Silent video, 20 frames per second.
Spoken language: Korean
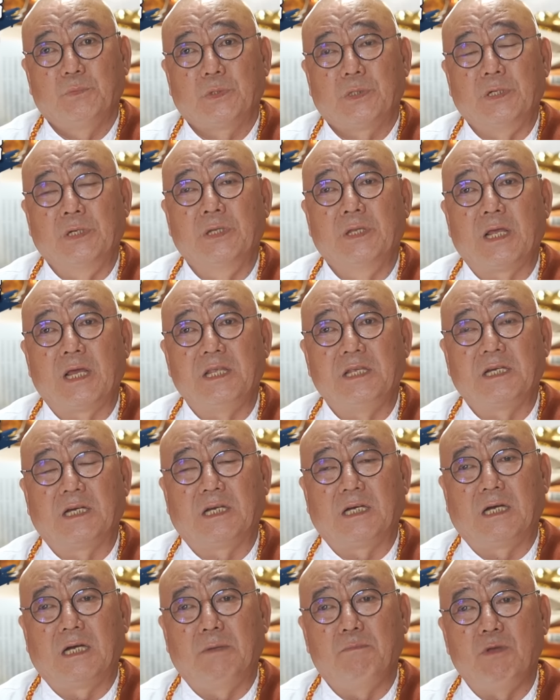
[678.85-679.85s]
그런데 이제
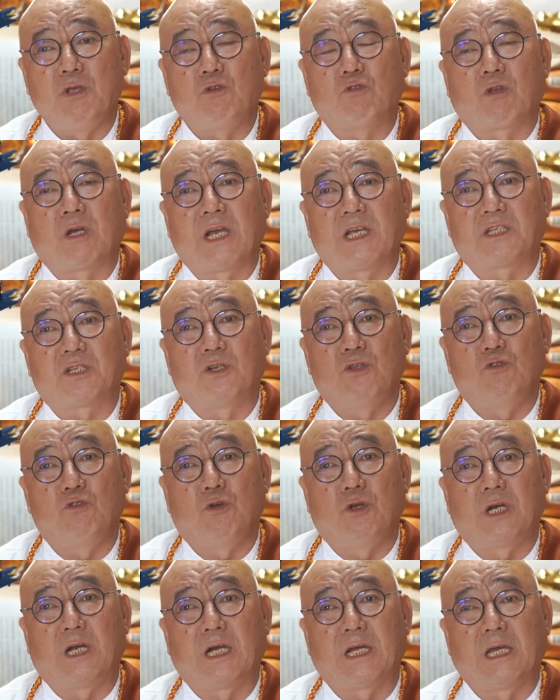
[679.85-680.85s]
민주당에서는
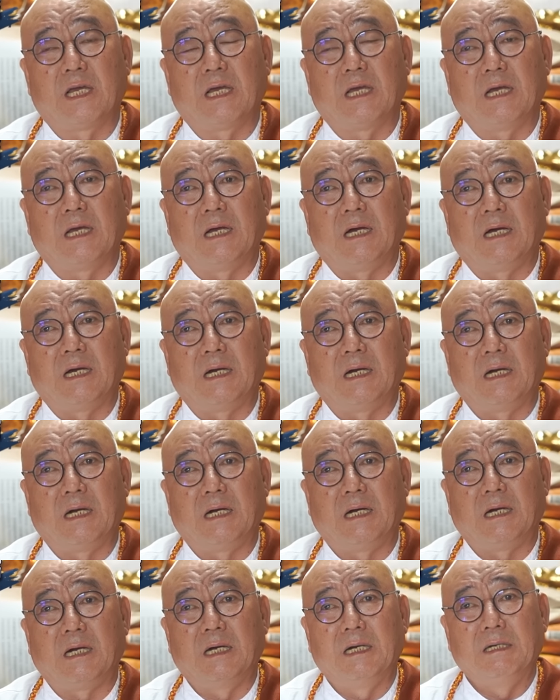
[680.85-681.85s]
유일하게
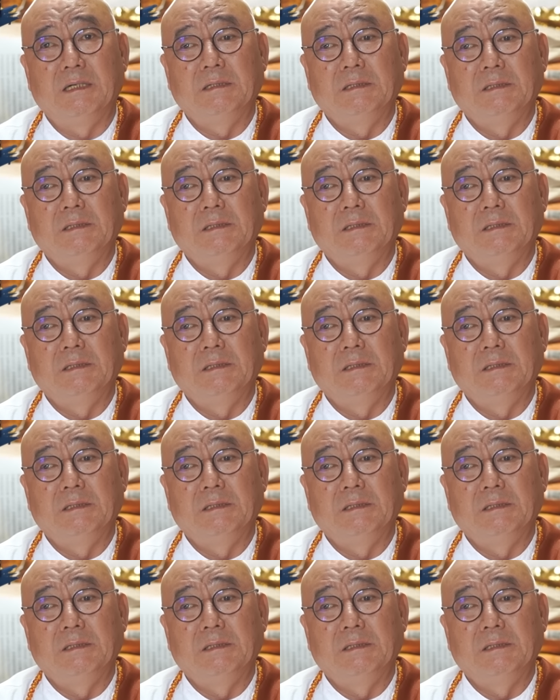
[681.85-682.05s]
아,